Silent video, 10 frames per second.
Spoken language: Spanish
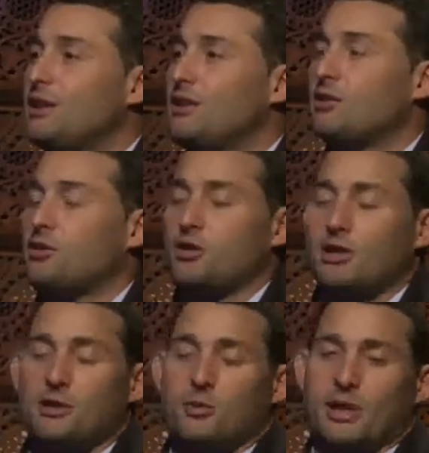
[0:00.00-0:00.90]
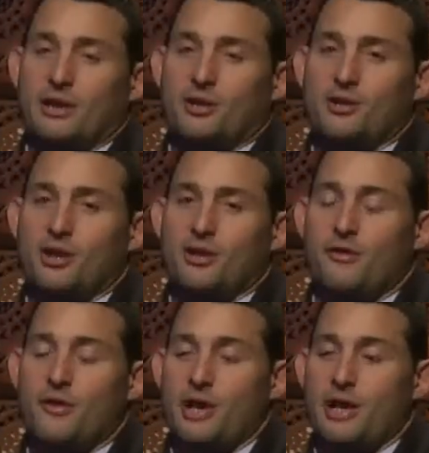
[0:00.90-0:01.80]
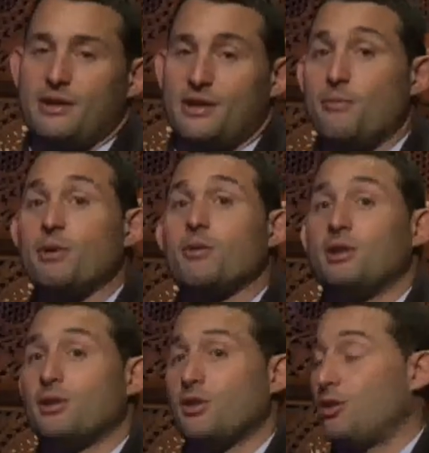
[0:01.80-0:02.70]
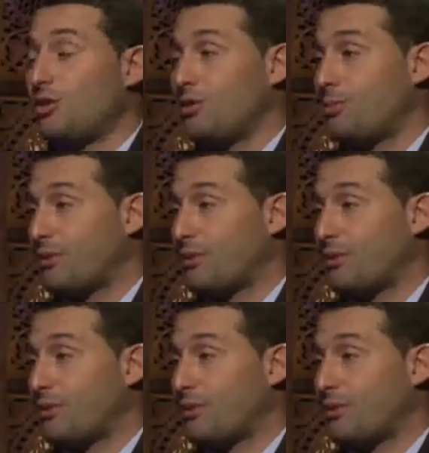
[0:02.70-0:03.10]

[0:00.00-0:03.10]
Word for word: En total tuve 14 años afuera, siempre jugando